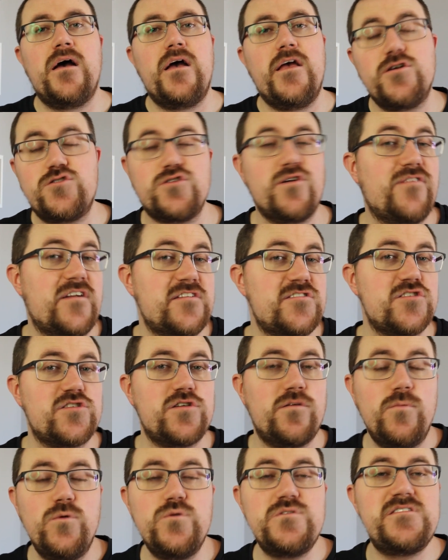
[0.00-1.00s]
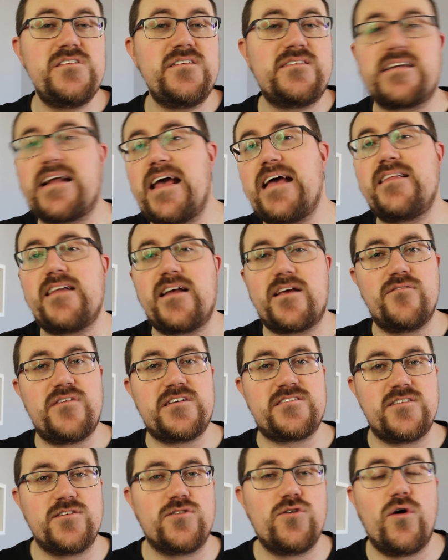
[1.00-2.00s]
Io sono Francesco Buzzi, trader,
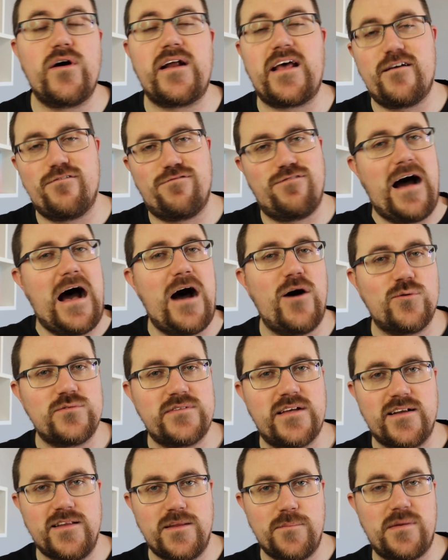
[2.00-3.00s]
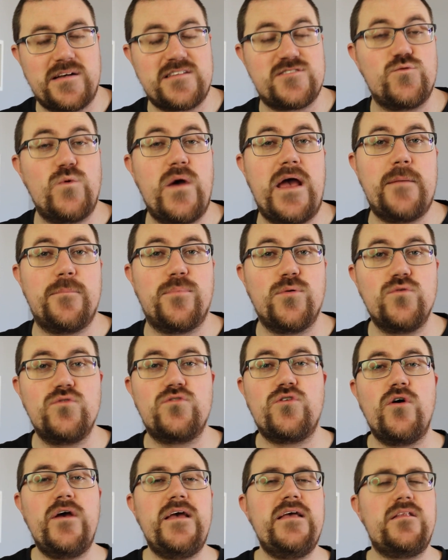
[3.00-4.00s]
investitore e founder di
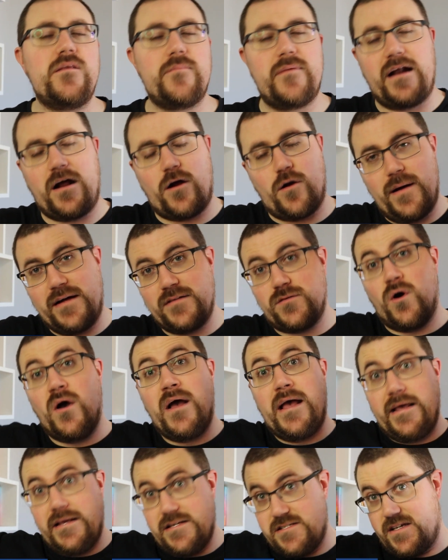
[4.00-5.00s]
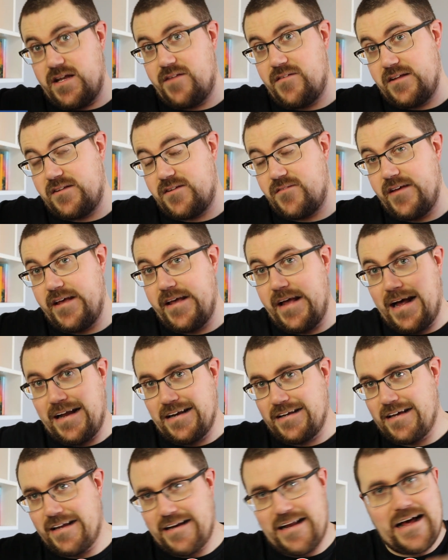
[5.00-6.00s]
Batsway.it. Mi raccomando, iscrivetevi
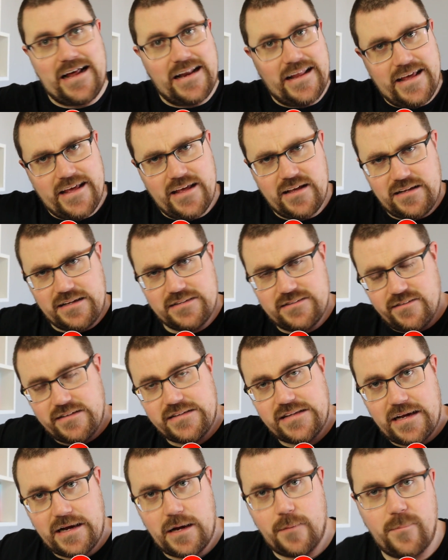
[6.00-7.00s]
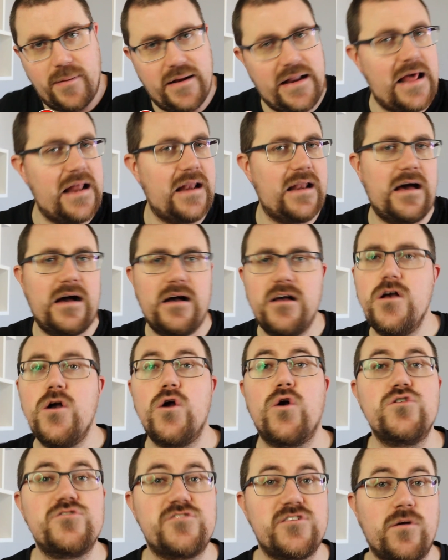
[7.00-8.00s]
al canale, attivate la campanella,
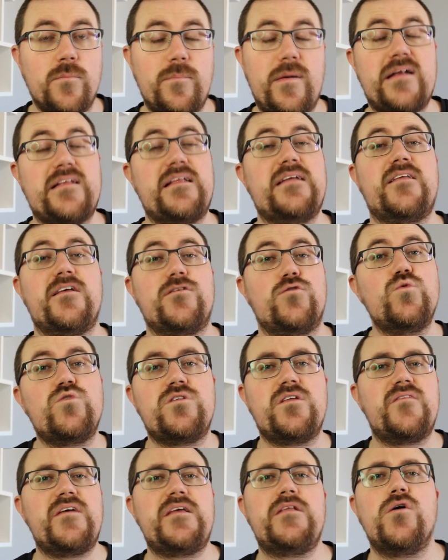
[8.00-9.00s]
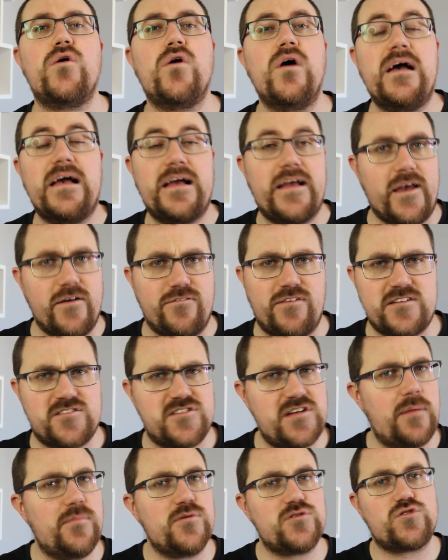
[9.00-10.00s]
così non perdete tutti i video che
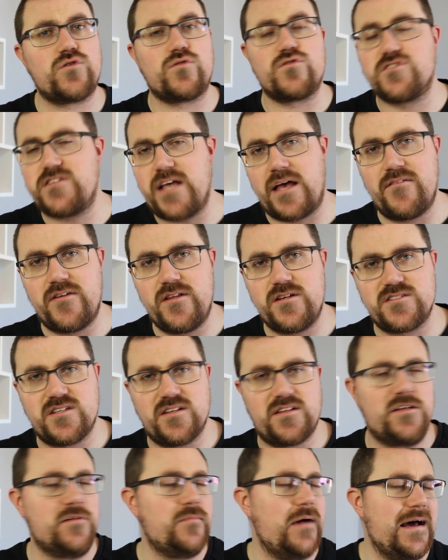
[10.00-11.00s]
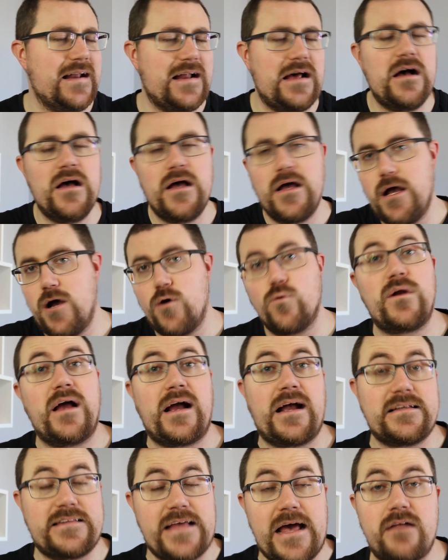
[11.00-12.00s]
facciamo. Sono 6 video a settimana, una
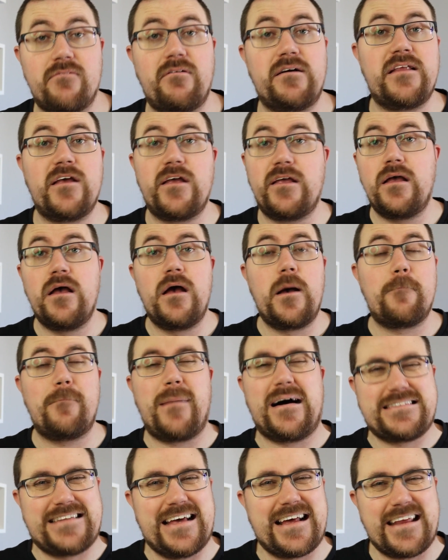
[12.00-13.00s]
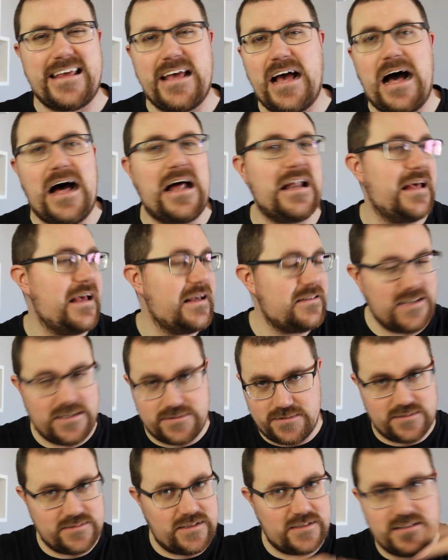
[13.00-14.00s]
caterva di materiale da,
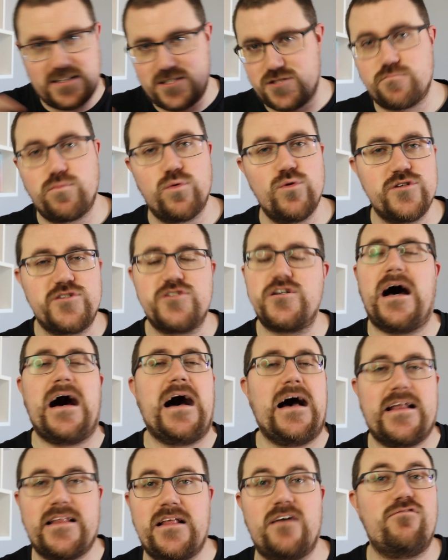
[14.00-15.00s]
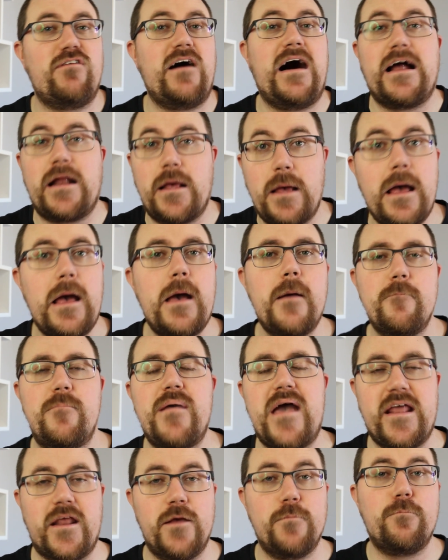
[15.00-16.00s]
da, da, da spulciare, da fare
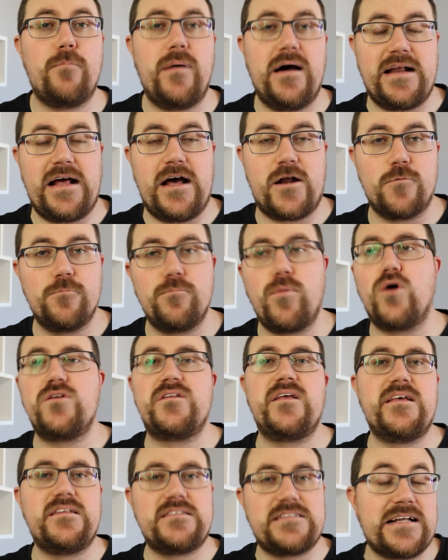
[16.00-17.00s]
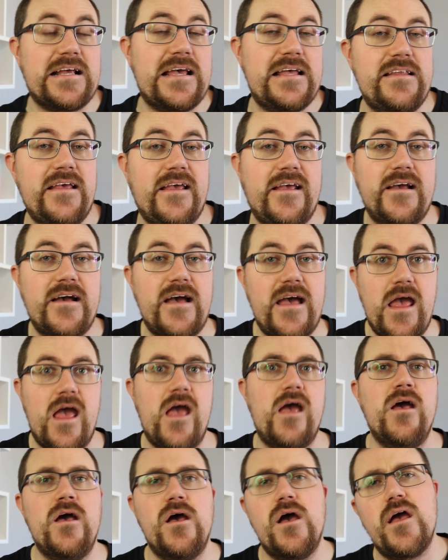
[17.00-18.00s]
per imparare un po' di trading
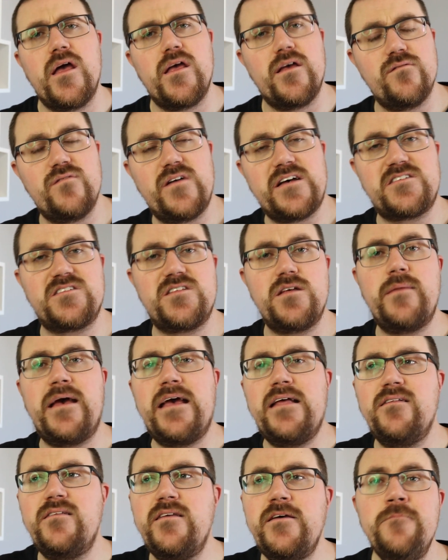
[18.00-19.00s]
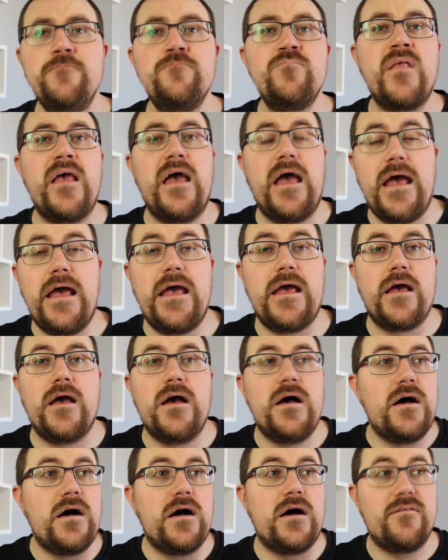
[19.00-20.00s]
e investimenti.
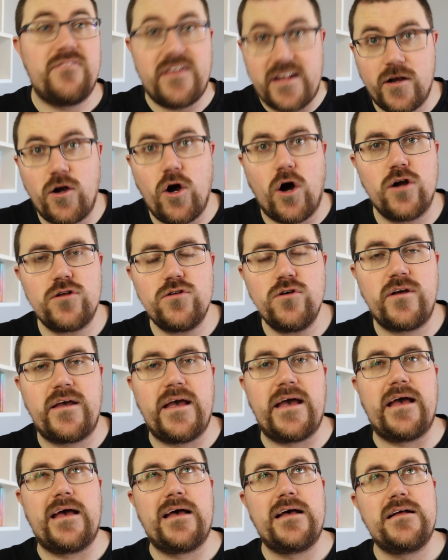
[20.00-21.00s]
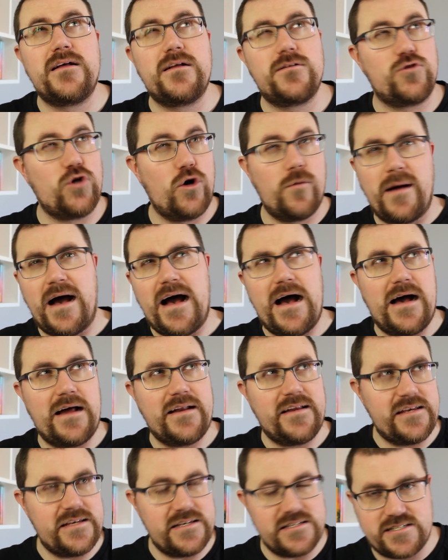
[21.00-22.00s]
E eh, vi ricordo che
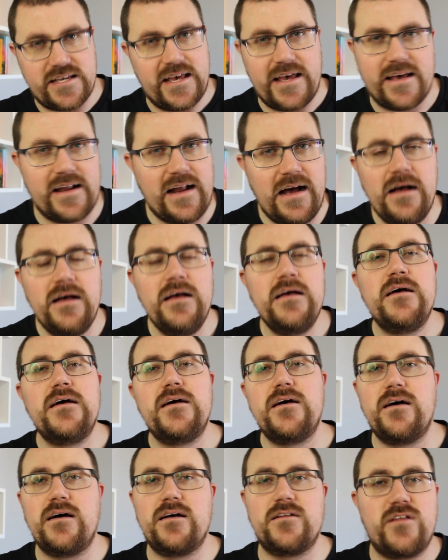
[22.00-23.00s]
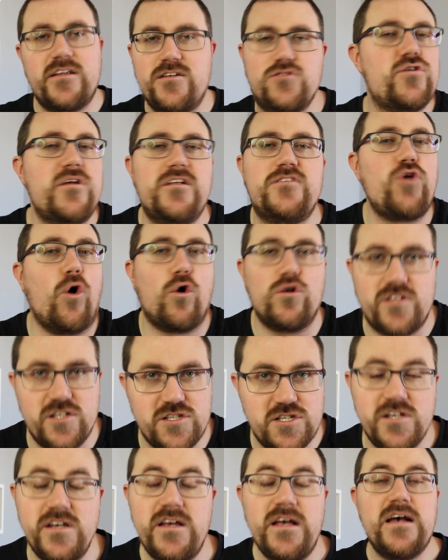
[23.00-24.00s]
domani sera, eh, il
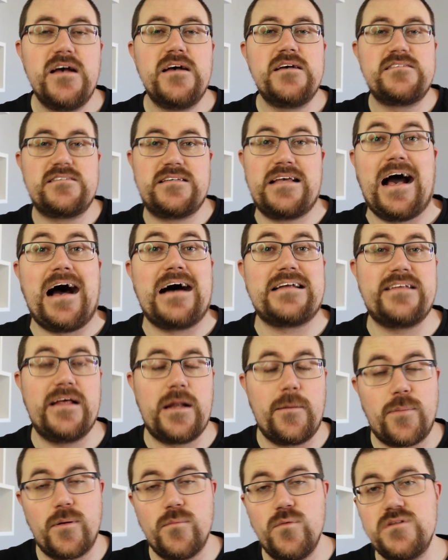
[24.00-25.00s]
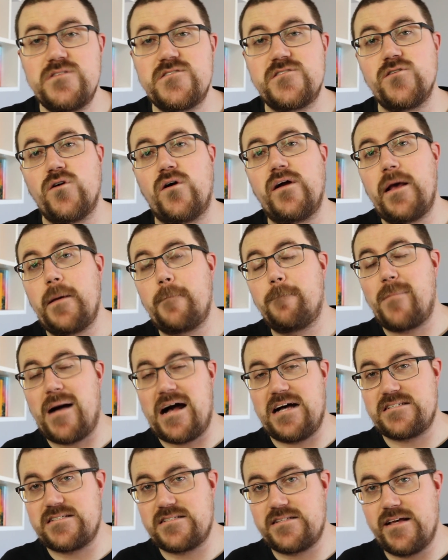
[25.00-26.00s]
12, scade la promozione
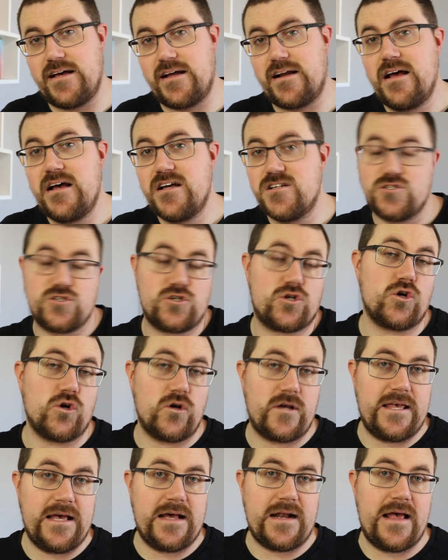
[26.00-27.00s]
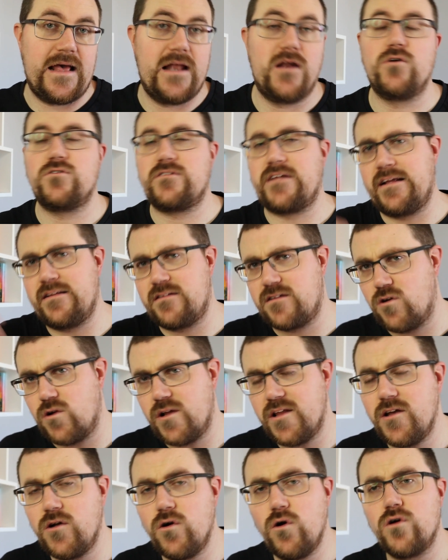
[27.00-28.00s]
Master Scrocchiarello, 30
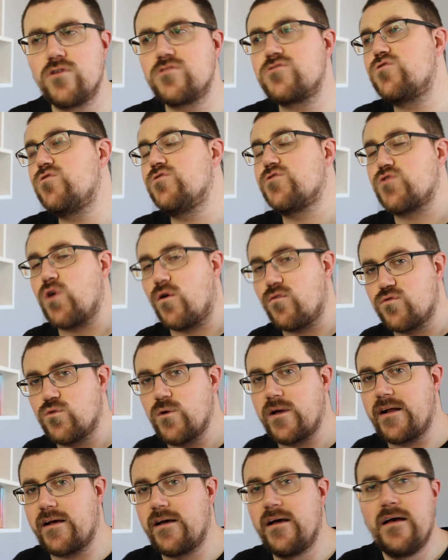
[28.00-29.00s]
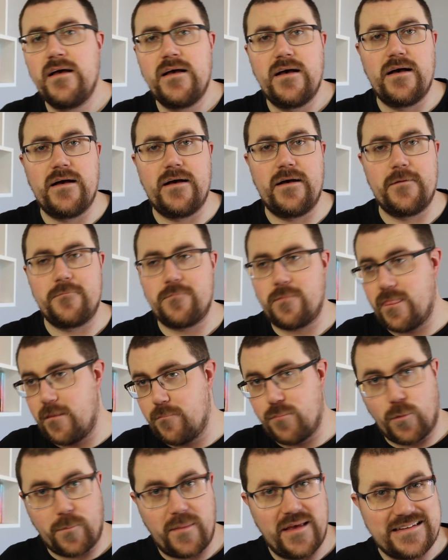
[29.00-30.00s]
ore di corso, il software ehm,
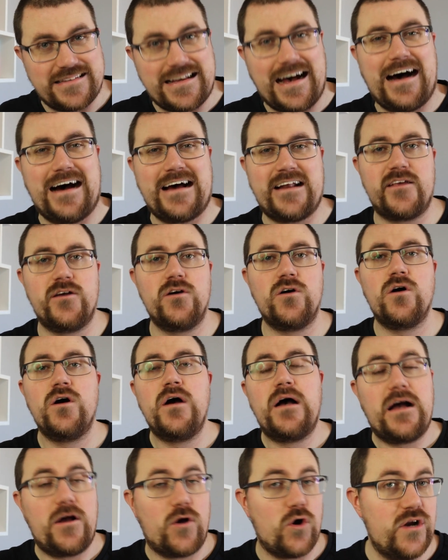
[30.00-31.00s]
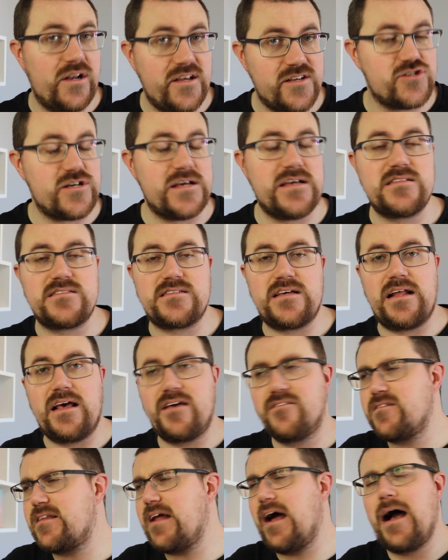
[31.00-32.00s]
proprietario con licenza
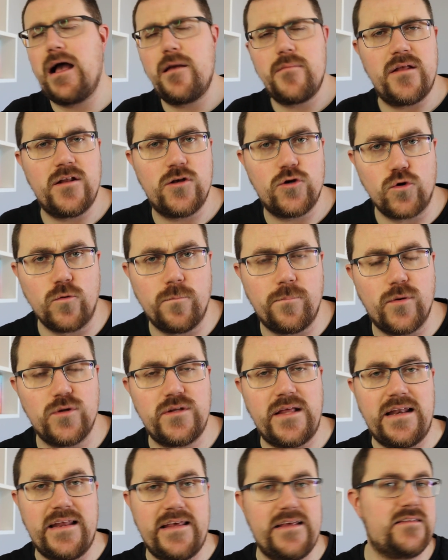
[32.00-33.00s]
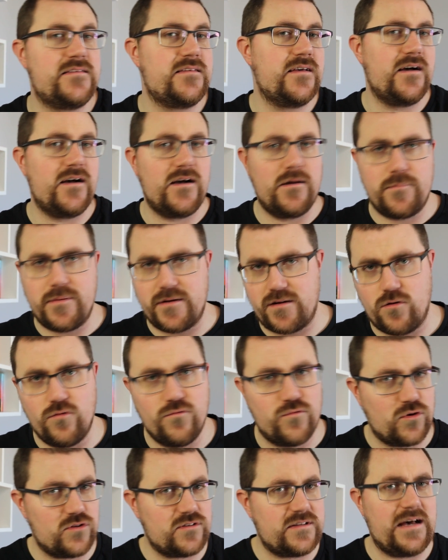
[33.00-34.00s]
lifetime, il gruppo d'elite eh, per
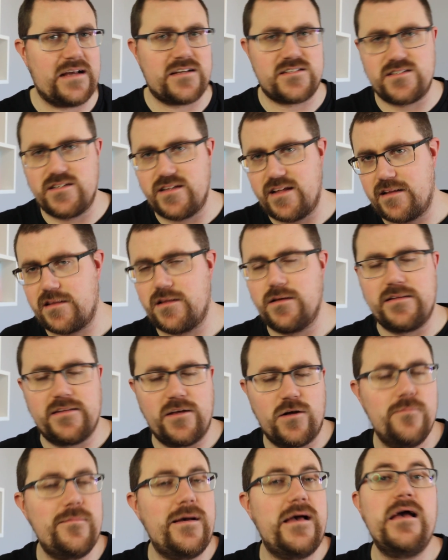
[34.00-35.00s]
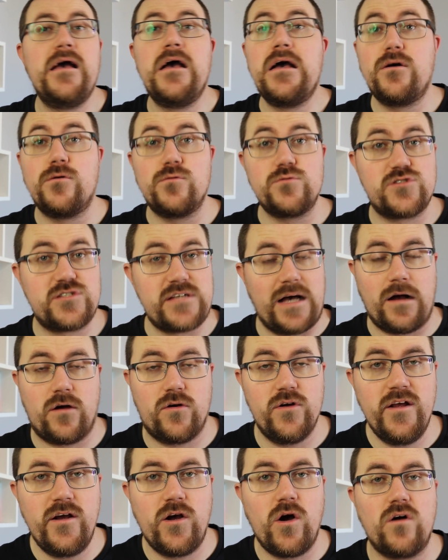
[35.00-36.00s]
confrontarsi direttamente con me, un
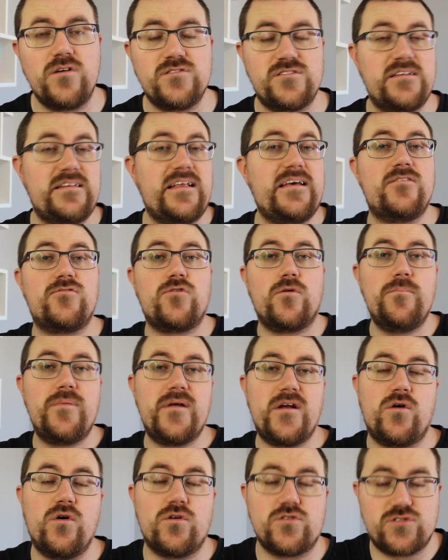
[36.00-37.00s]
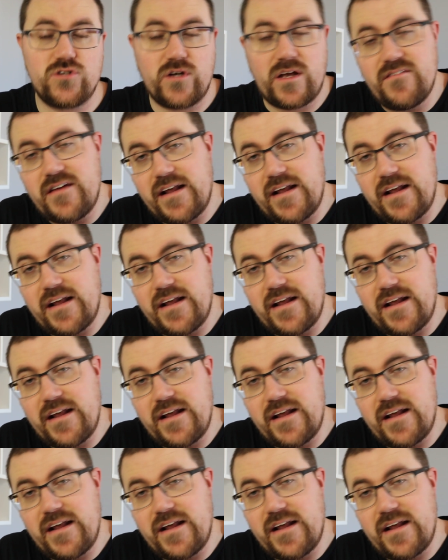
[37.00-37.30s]
sacco di cose dentro un percorso che